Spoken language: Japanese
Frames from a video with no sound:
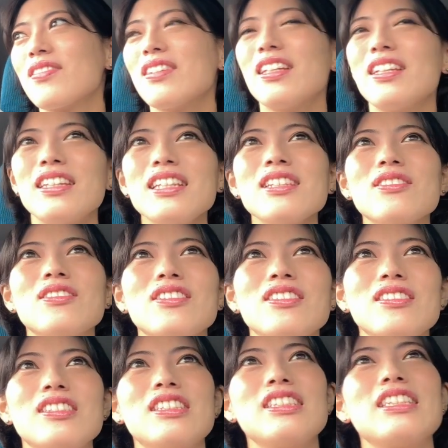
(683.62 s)
なんでそう
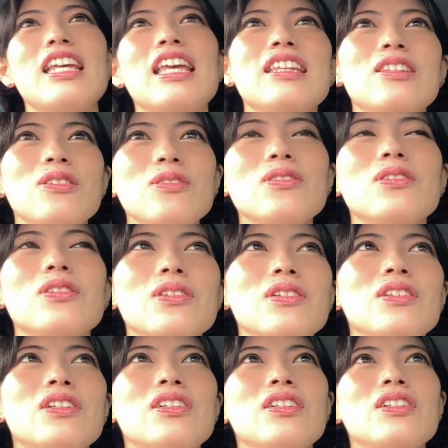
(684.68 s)
いう自伝の
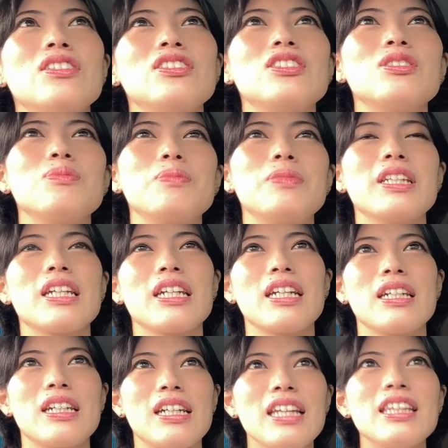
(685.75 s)
準備
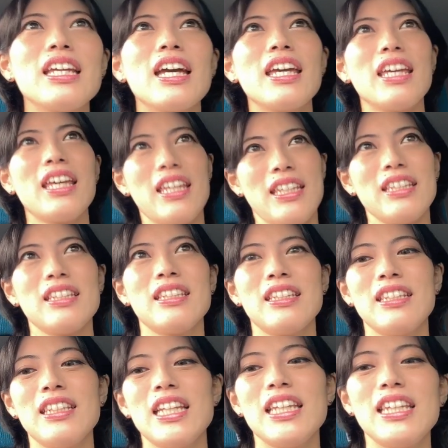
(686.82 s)
が大変
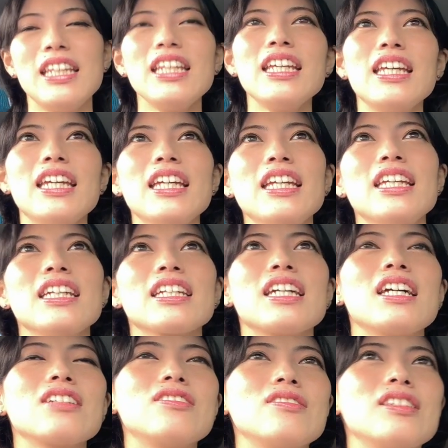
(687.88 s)
なんで
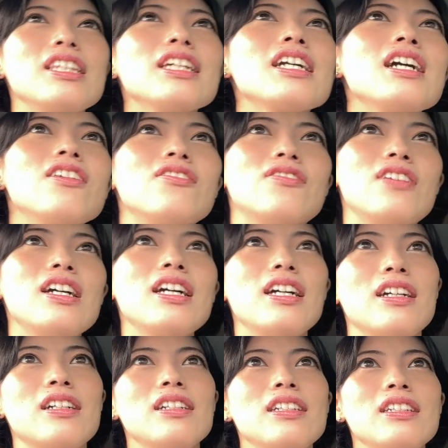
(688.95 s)
各期間
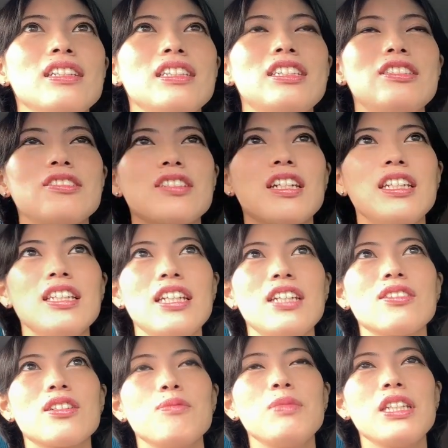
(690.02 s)
は1週間以内
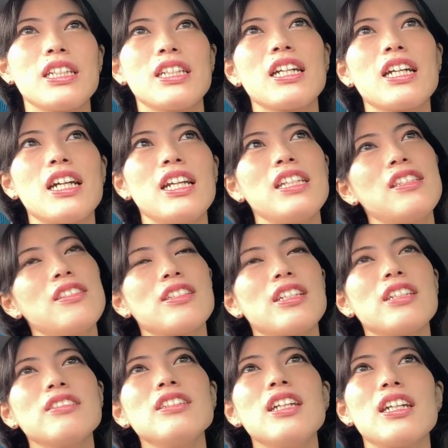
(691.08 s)
とか3日から1週
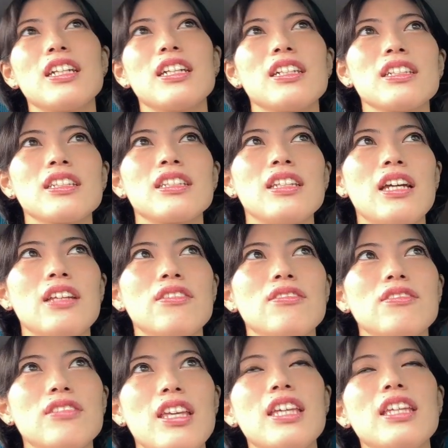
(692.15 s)
間ぐらいがあ
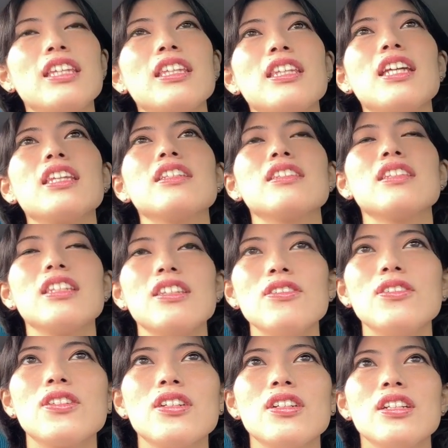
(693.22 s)
の平均なんですけ
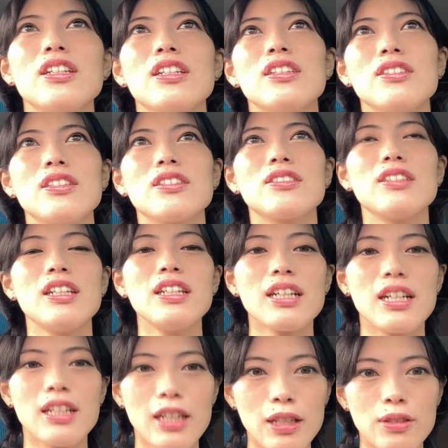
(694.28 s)
どそれぐらい
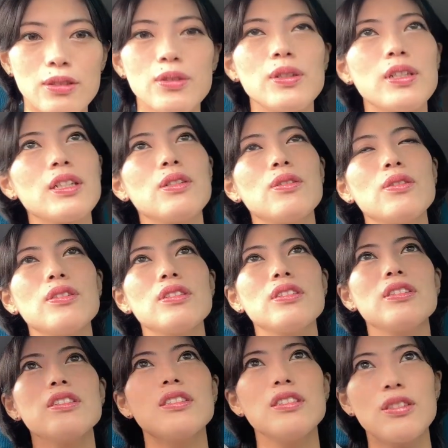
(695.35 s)
で書けるとは
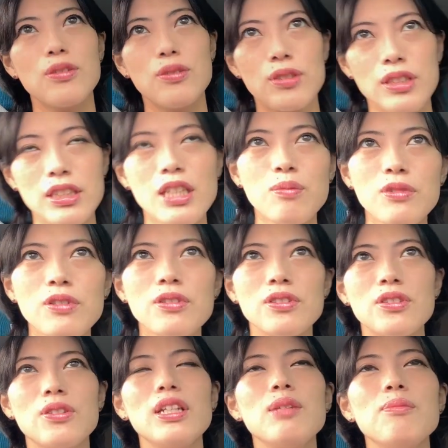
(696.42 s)
としても
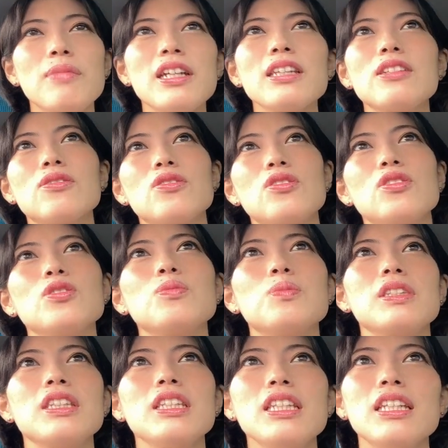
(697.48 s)
それまでの準
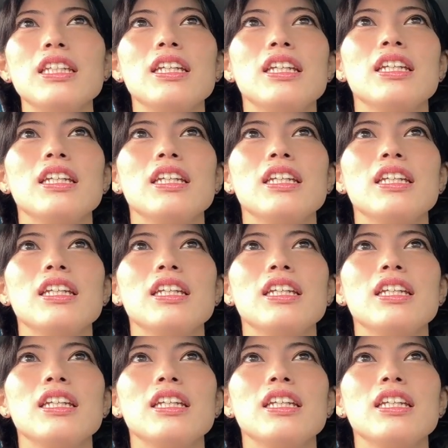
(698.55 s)
備に